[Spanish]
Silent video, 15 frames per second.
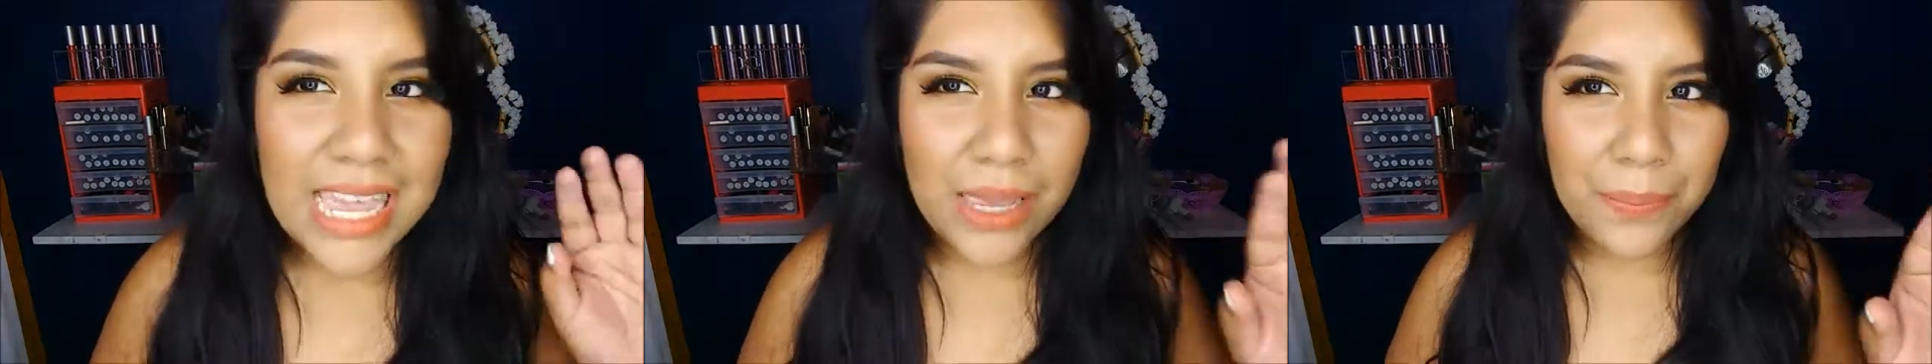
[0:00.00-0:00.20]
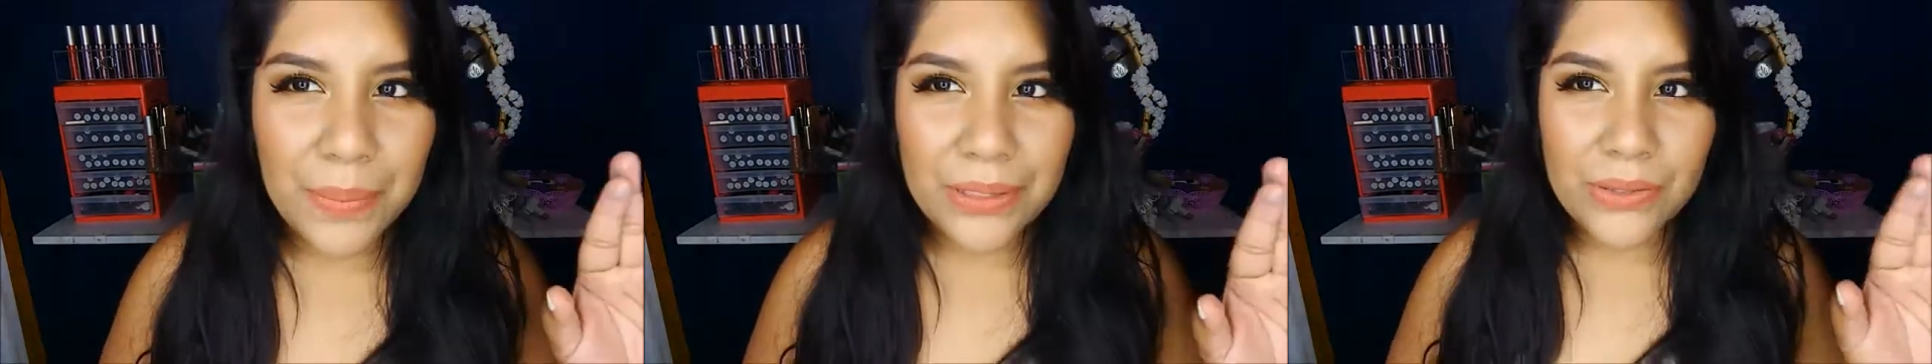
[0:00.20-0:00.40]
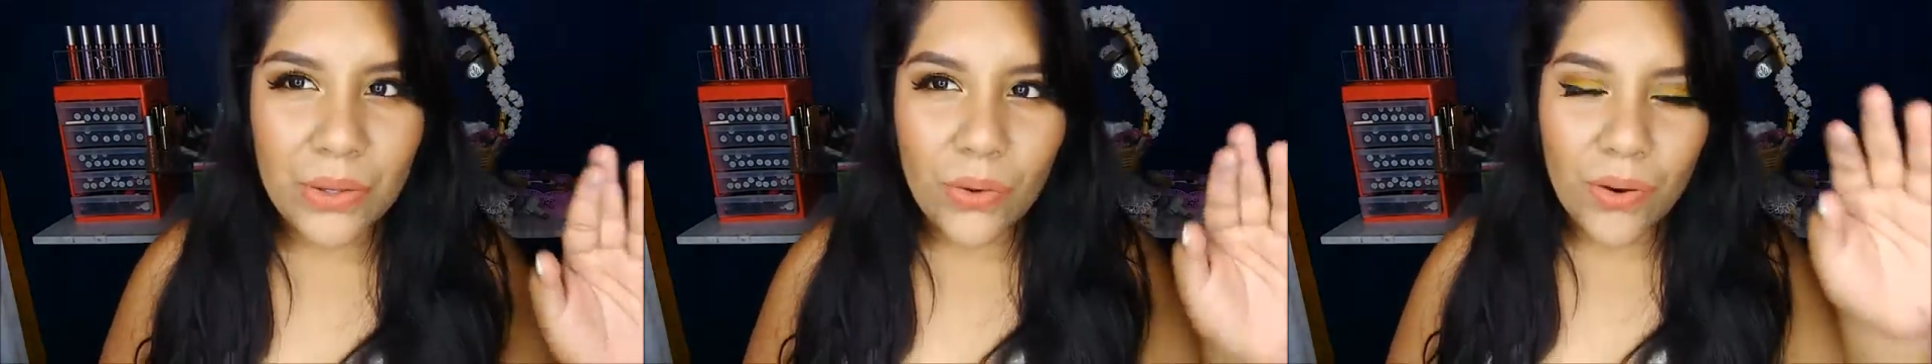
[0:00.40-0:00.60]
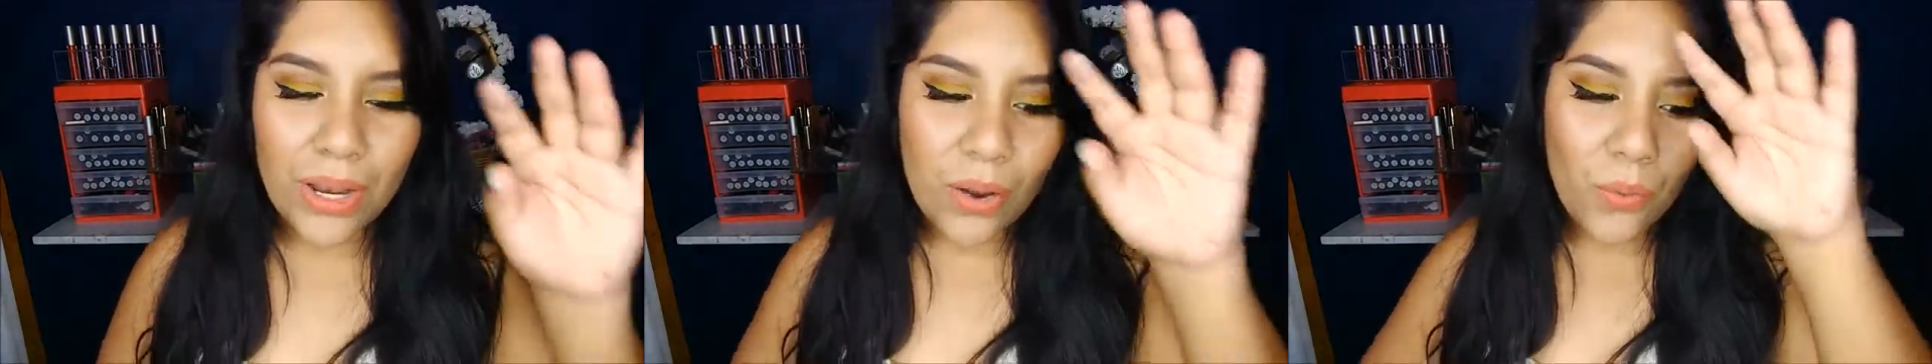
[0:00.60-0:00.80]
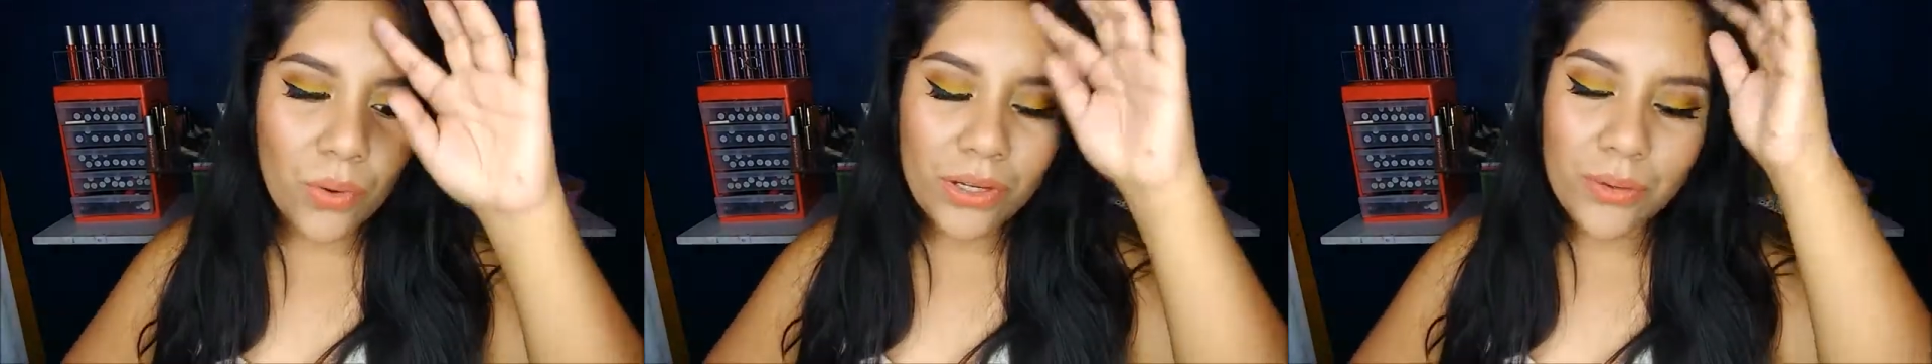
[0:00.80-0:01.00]
Y paso
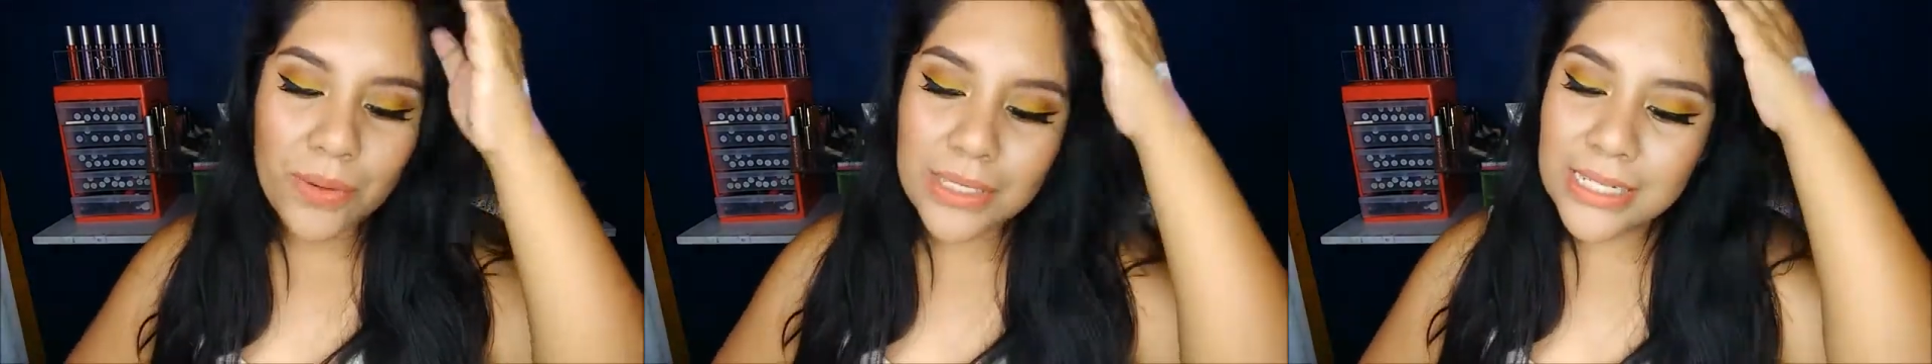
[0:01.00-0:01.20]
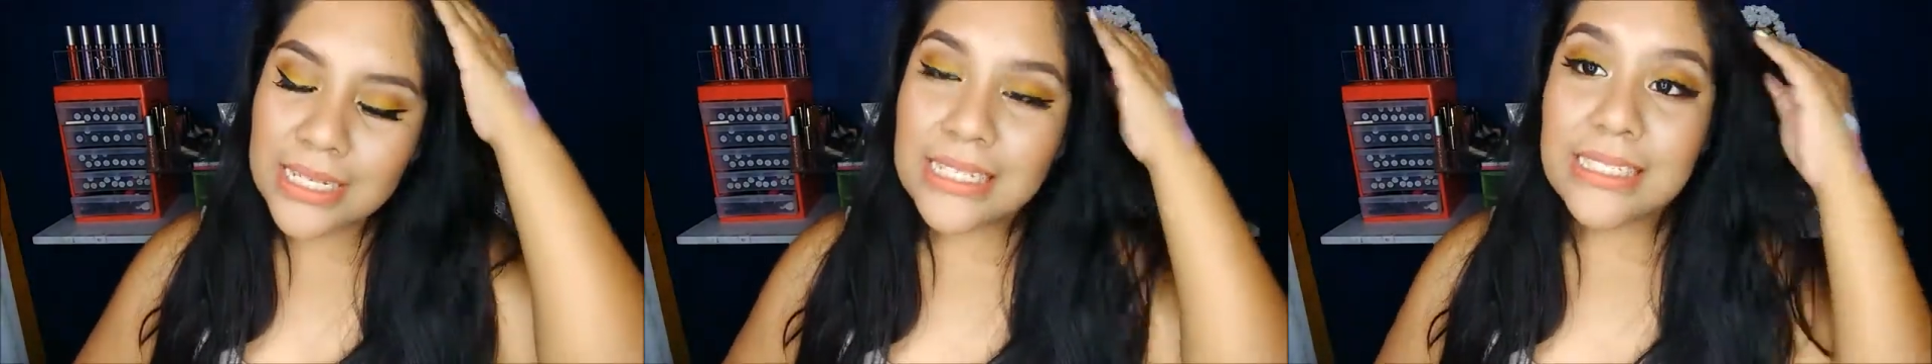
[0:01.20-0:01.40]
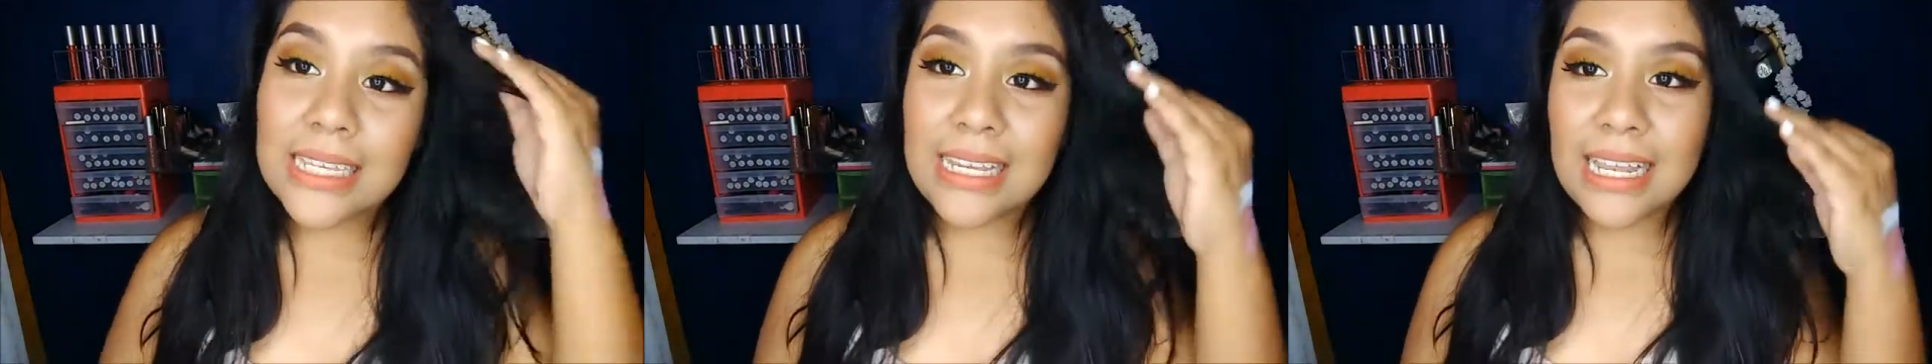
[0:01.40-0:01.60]
con la última, chicas,